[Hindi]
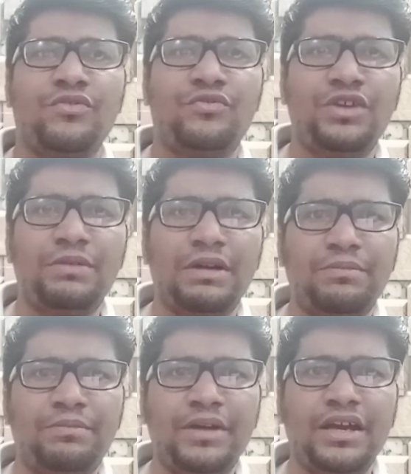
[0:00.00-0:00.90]
फिर
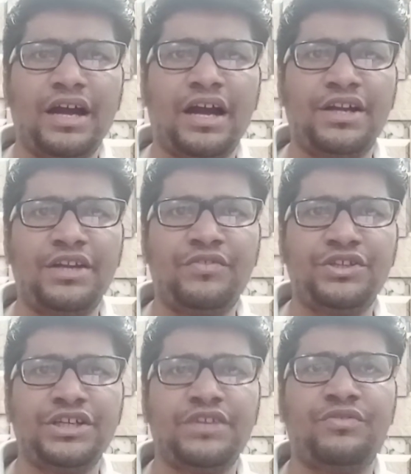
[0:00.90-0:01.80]
बाद में
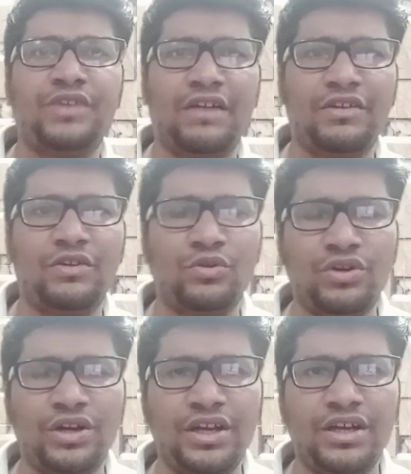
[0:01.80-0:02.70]
आर्टिफिशियल फ्लावर हो
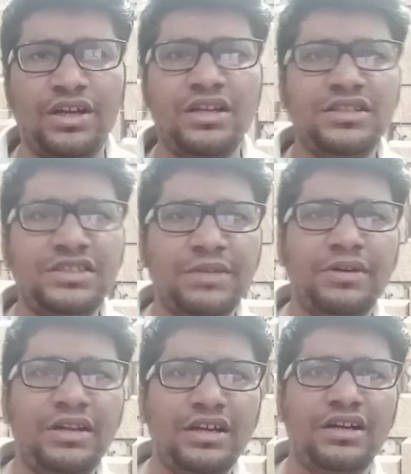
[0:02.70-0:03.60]
गए सब
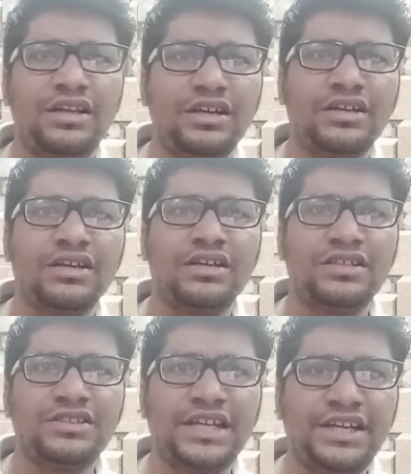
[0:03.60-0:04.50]
अलग अलग
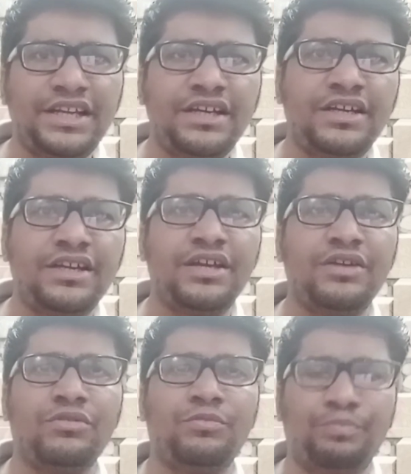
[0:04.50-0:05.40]
सेटिंग के
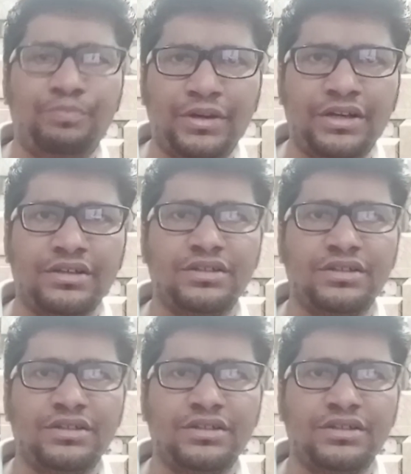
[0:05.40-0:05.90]
ऊपर